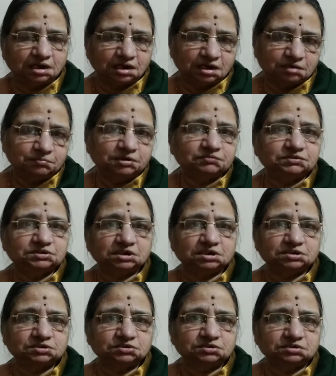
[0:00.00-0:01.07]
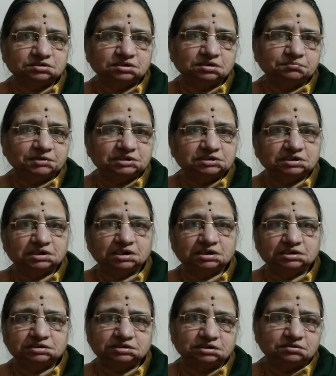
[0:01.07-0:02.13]
అనుభవించాల్సి వస్తుంది మంచి
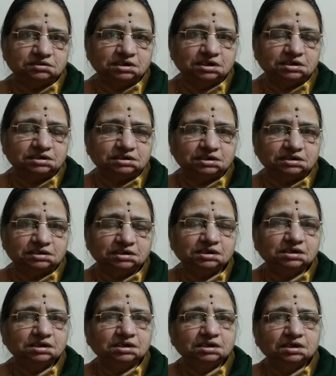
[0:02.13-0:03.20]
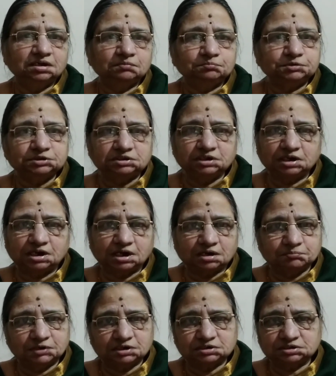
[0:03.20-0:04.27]
కానీ చెడు కానీ అని బుద్ధి
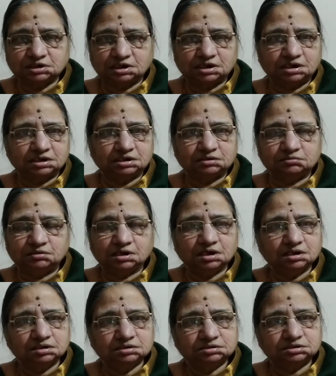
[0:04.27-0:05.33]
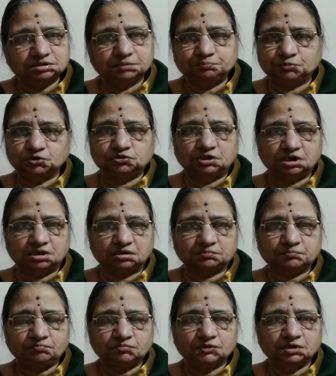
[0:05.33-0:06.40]
కర్మానుసారని అని కూడా చెప్తుంటారు
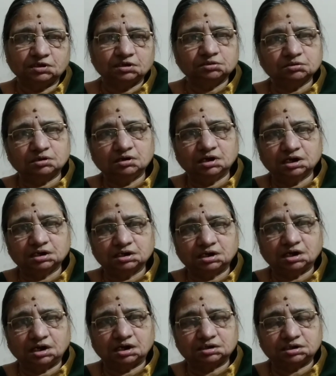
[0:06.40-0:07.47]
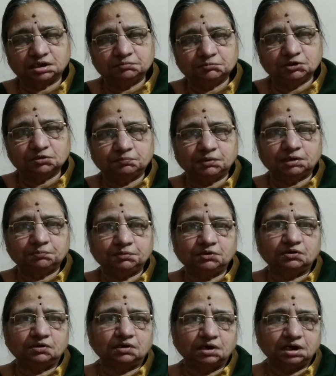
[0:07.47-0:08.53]
ఎందుకు ఆయనకు ఆ టైంలో పాపం
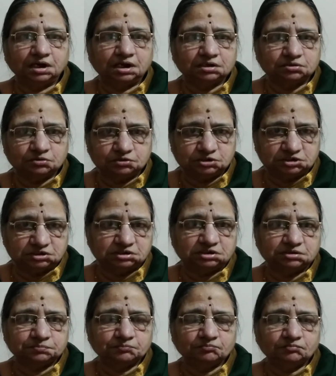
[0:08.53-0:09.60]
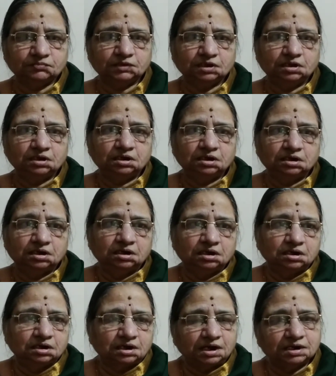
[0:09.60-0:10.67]
అలా తోచింది
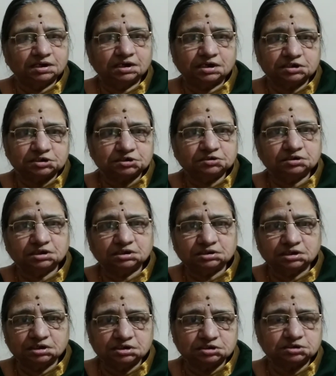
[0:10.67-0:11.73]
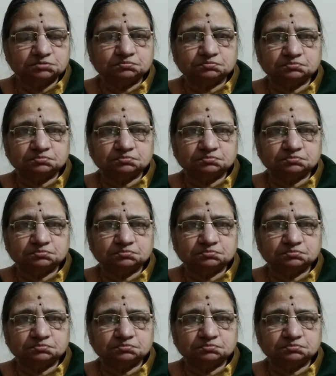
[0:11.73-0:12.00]
కానీ కృష్ణుడికి తెలుసు